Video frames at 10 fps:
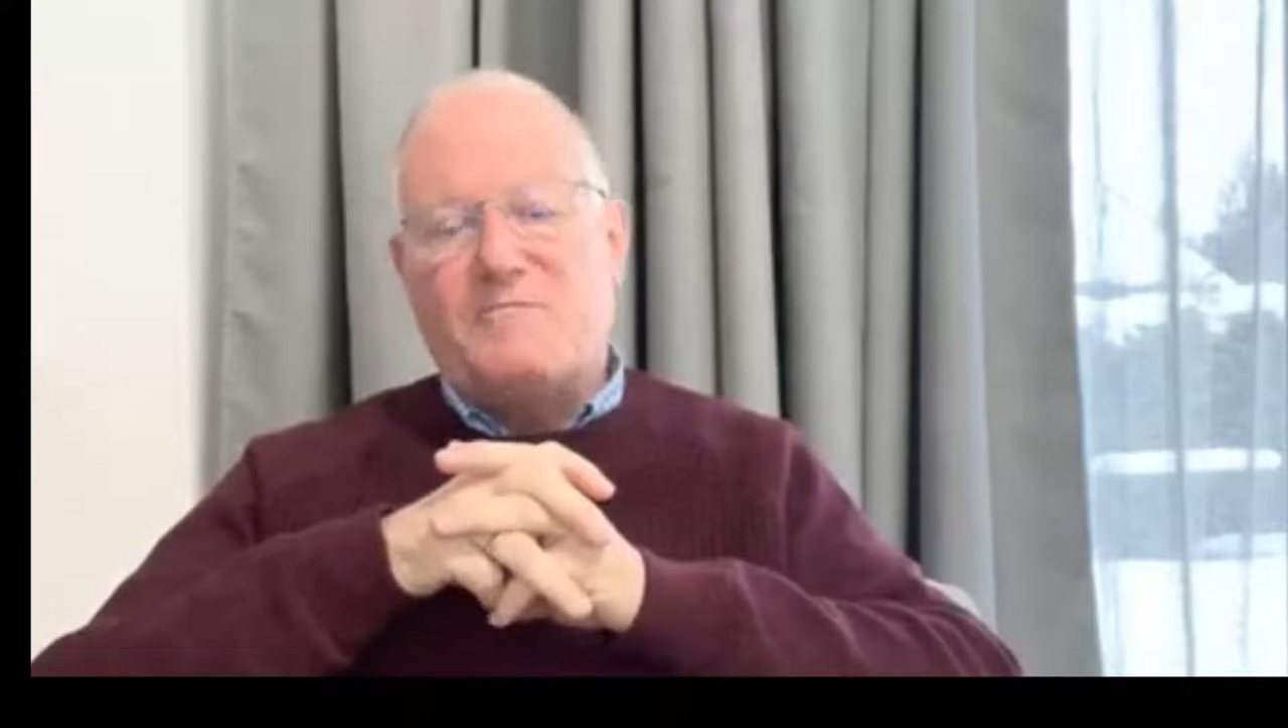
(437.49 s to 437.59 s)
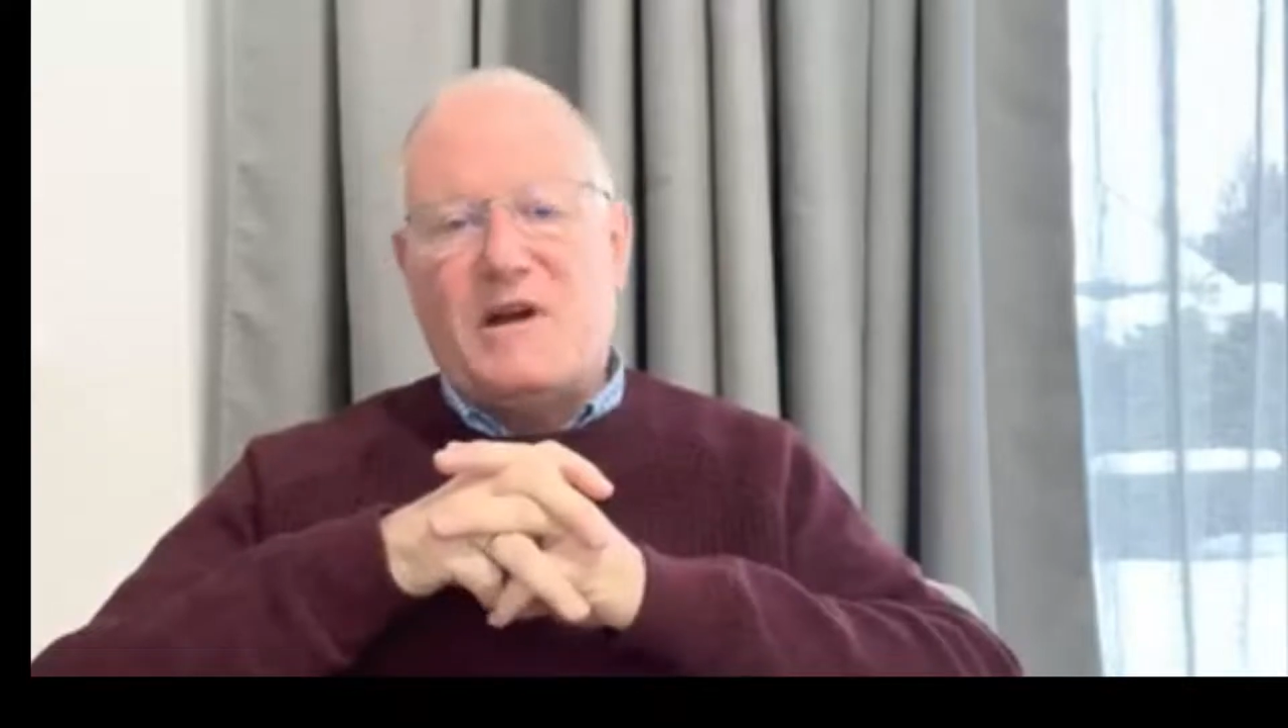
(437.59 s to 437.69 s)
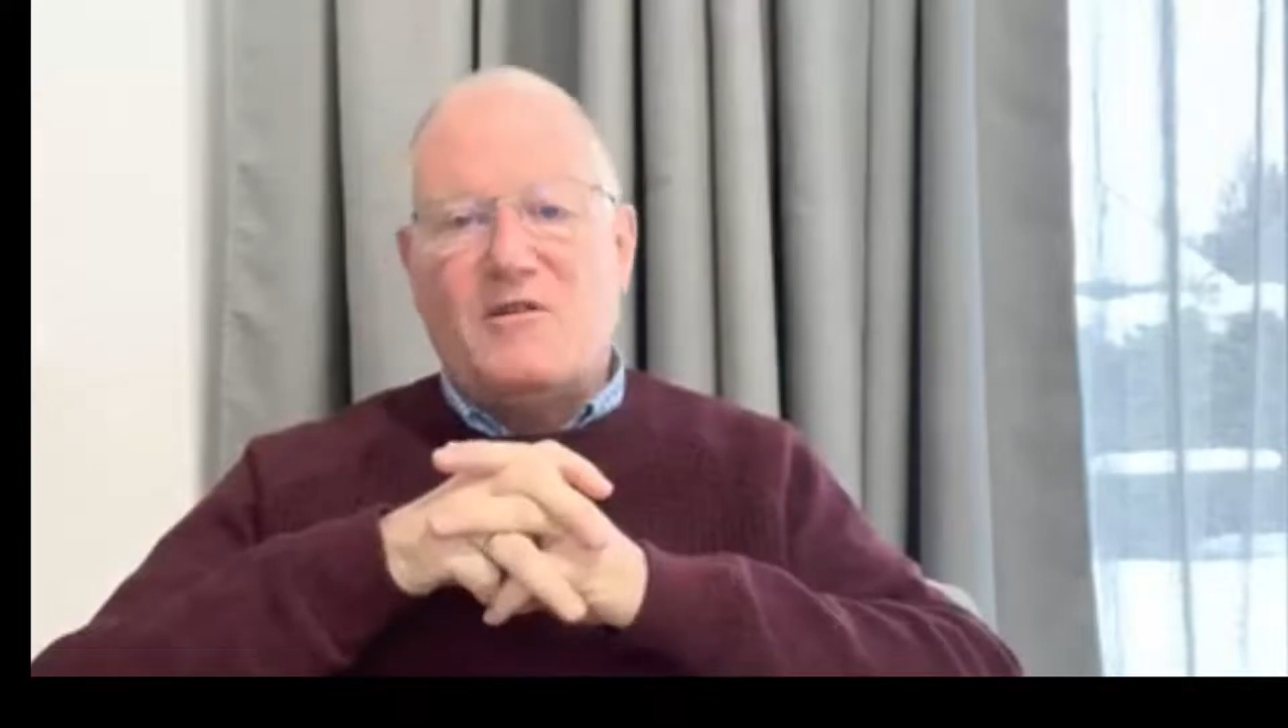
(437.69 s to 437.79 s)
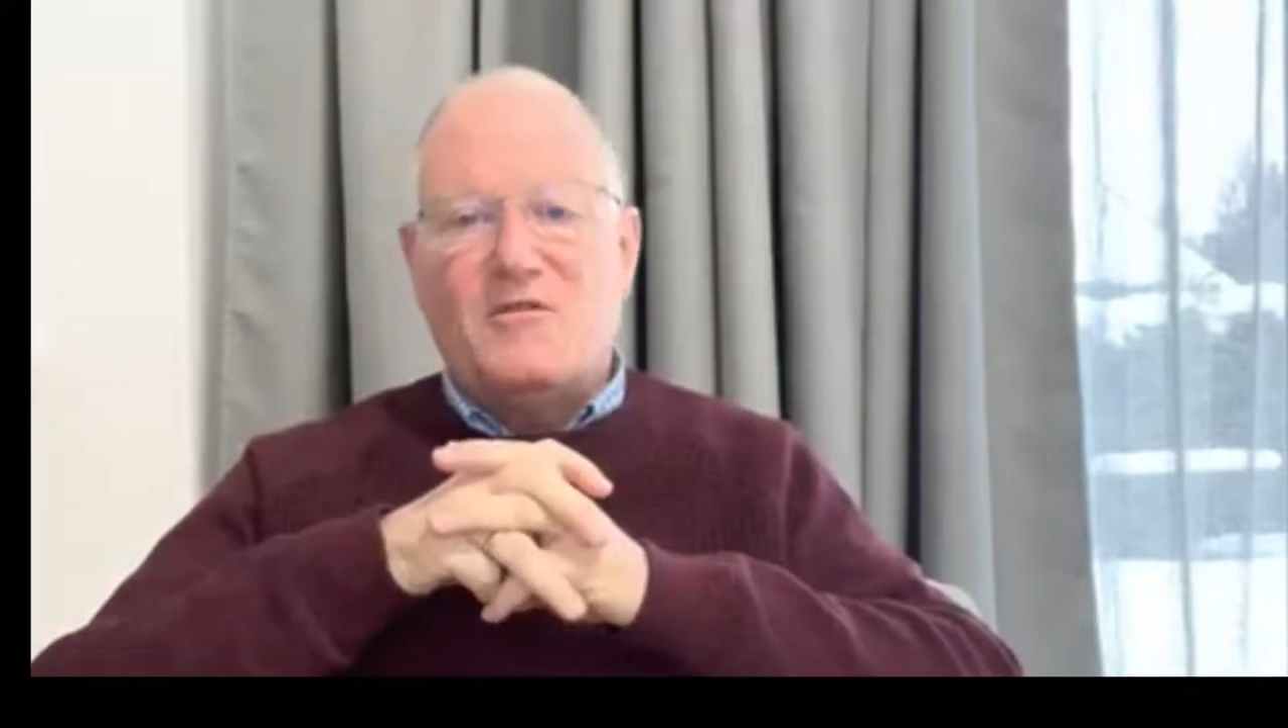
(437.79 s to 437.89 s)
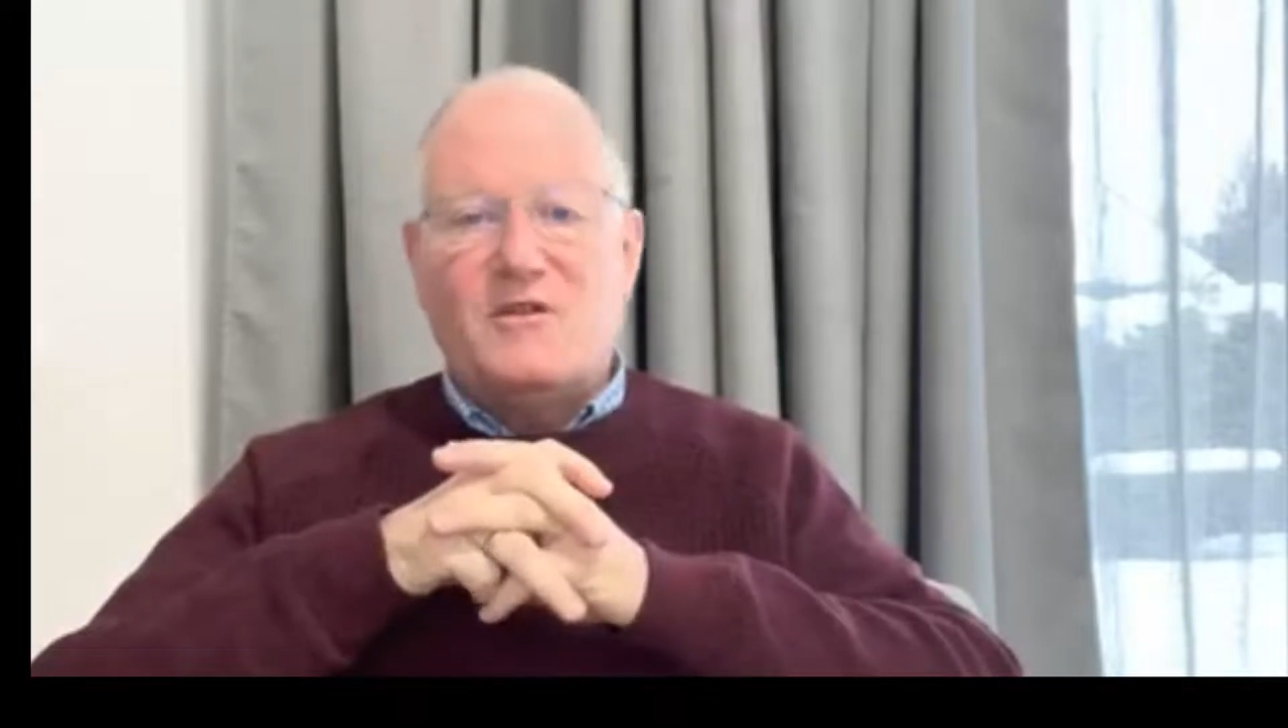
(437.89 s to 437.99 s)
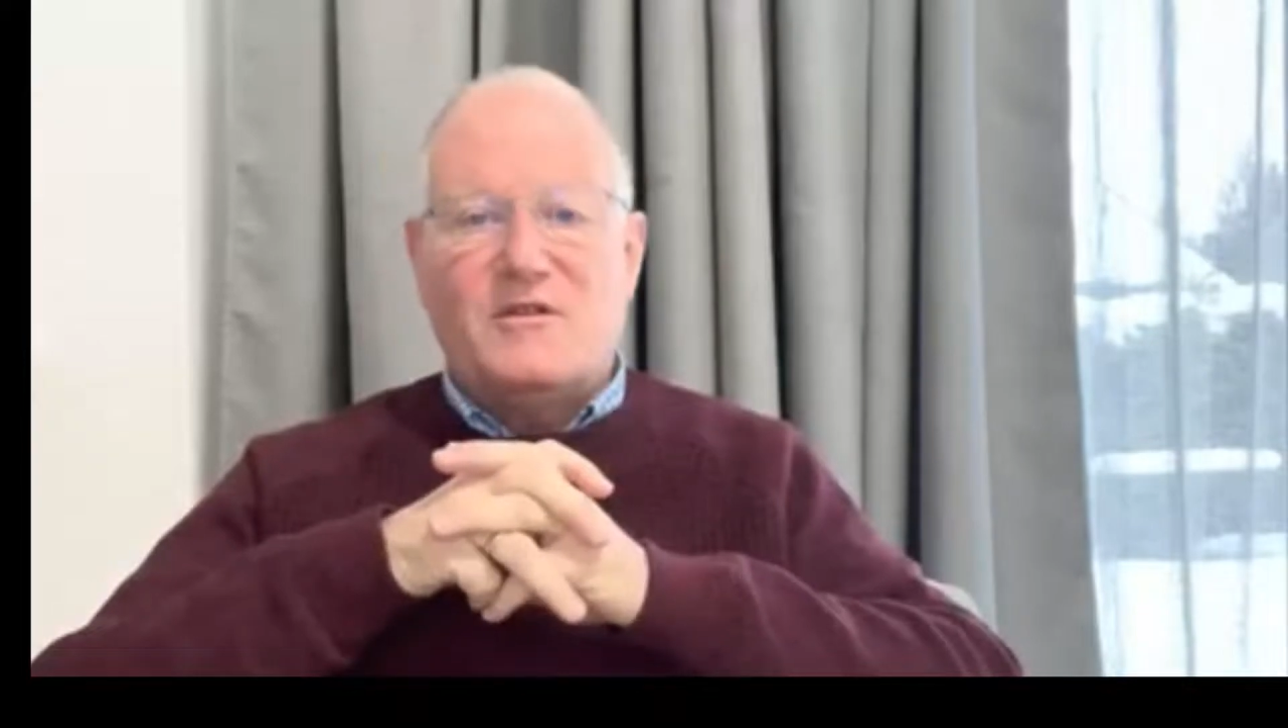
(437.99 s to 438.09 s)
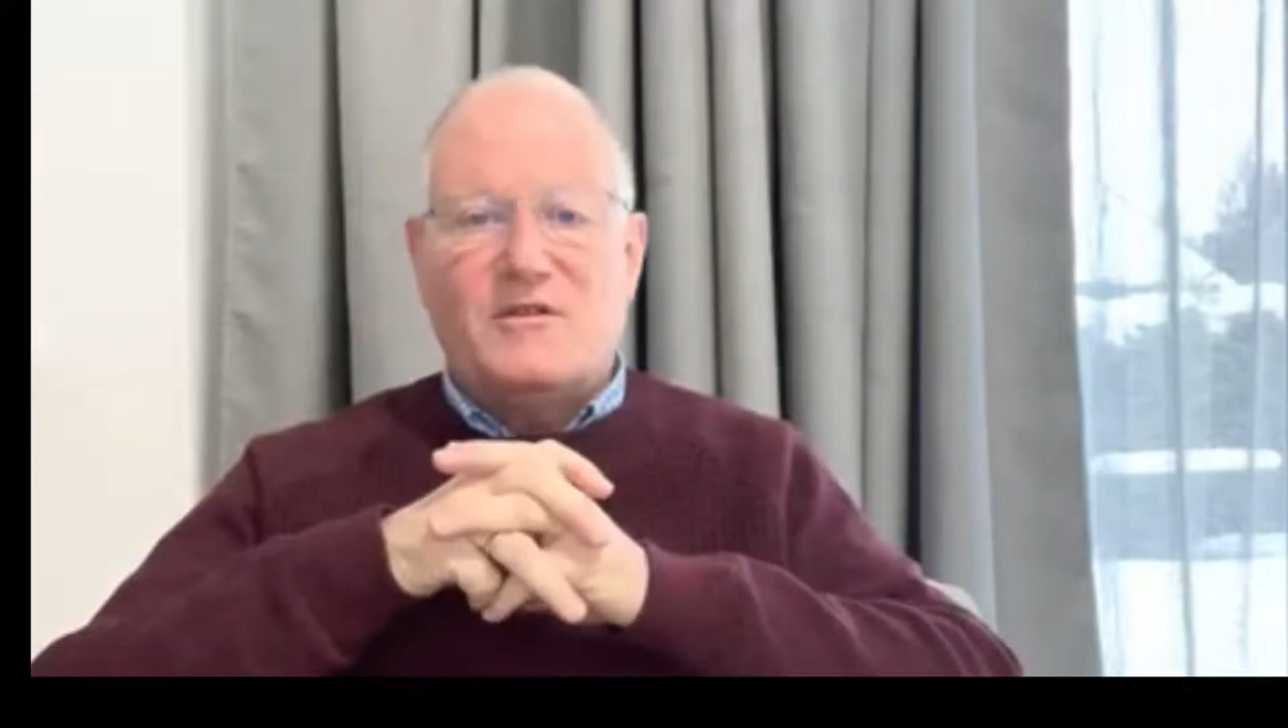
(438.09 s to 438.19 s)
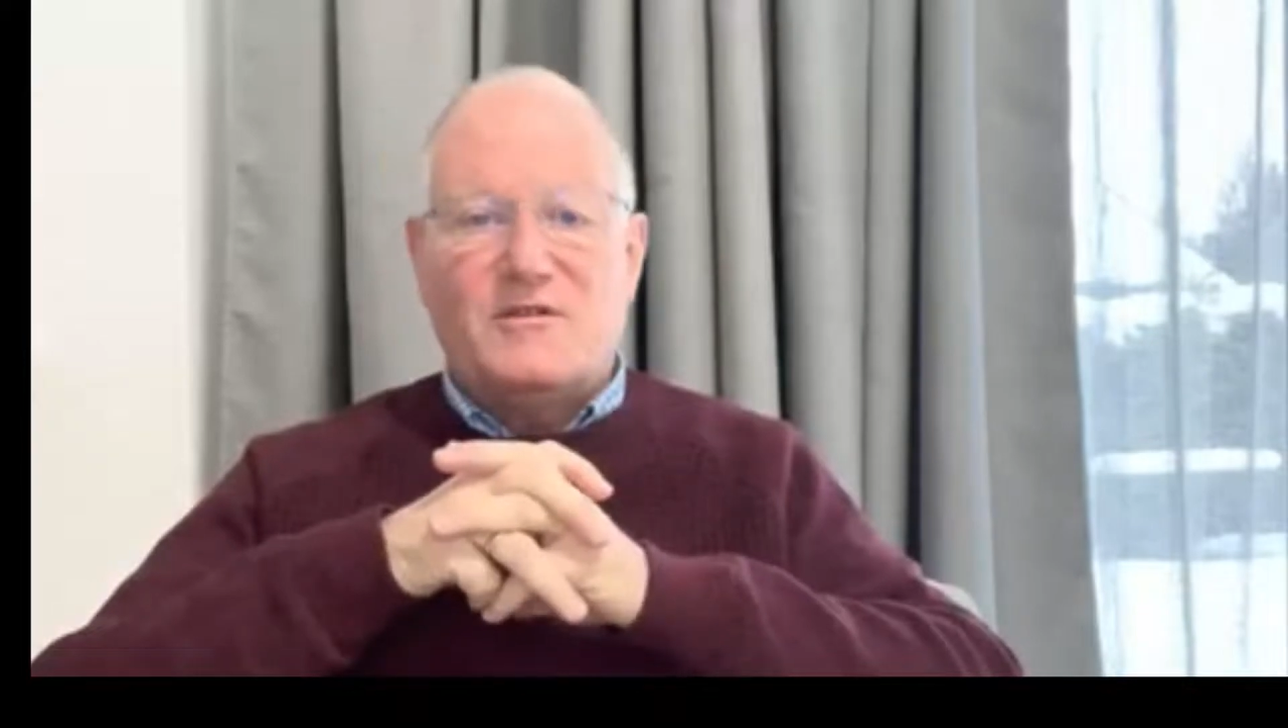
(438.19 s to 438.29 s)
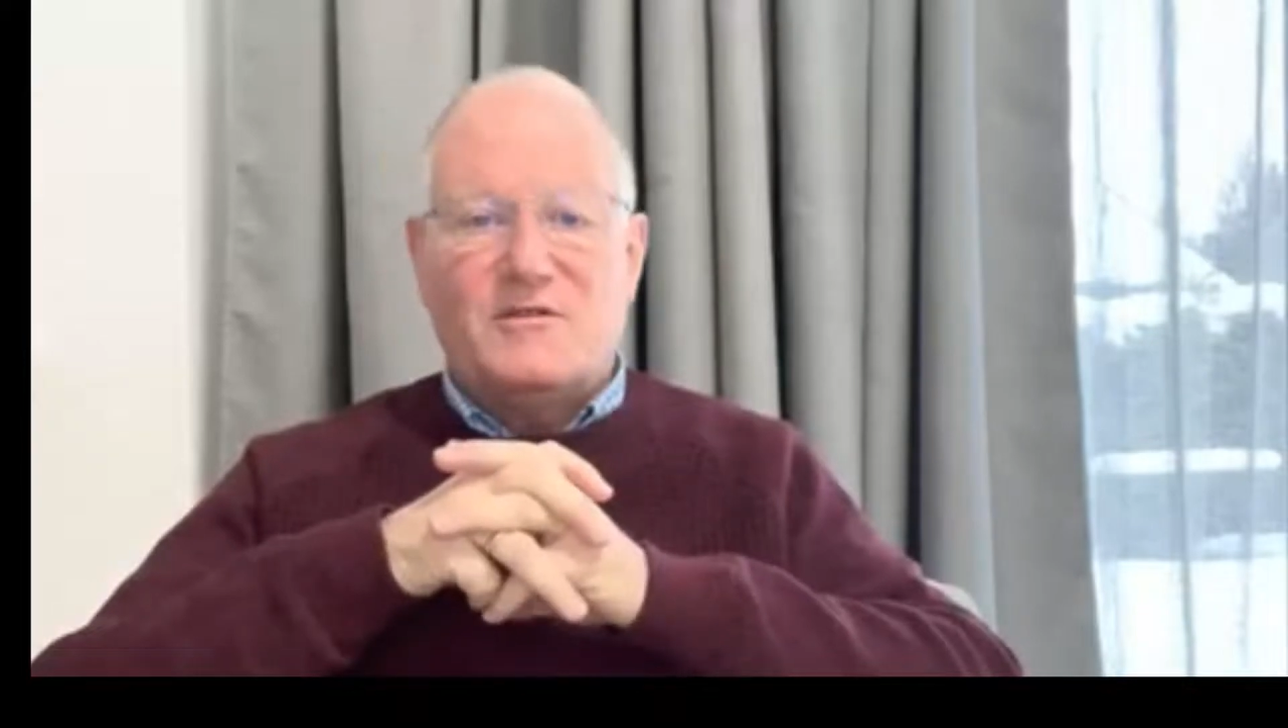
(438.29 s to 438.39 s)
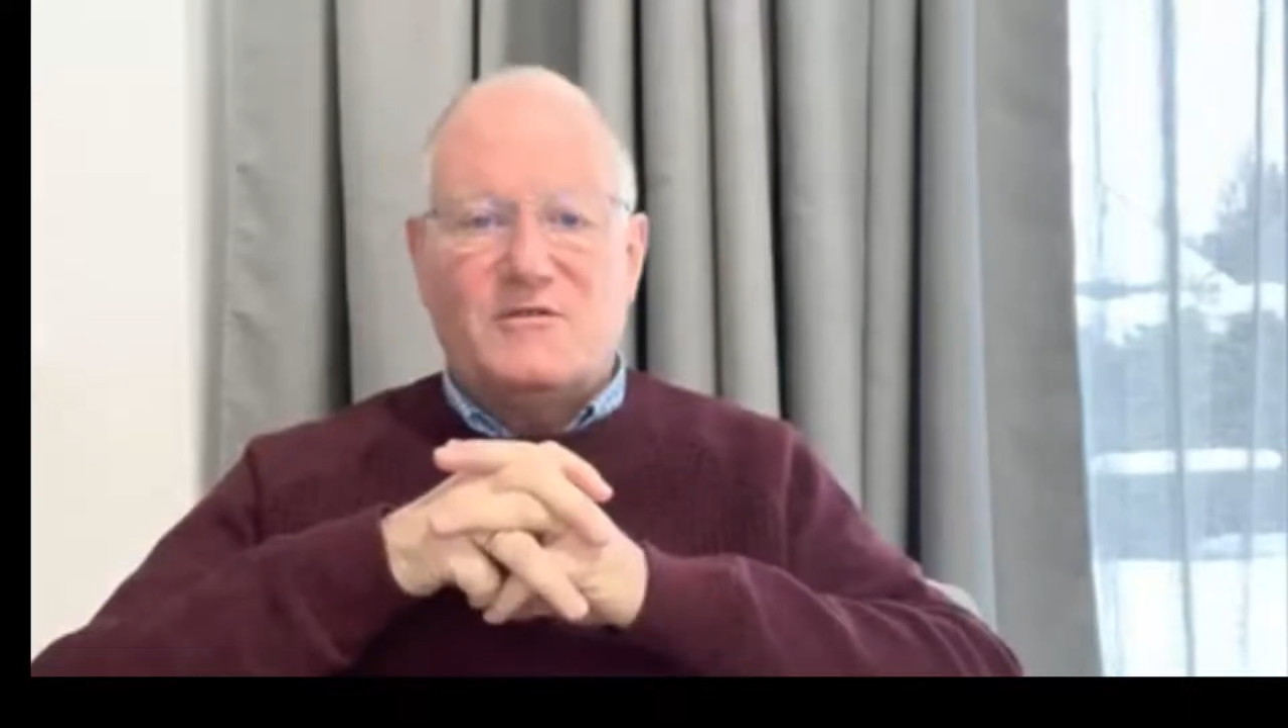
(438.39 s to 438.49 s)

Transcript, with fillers: parole euh,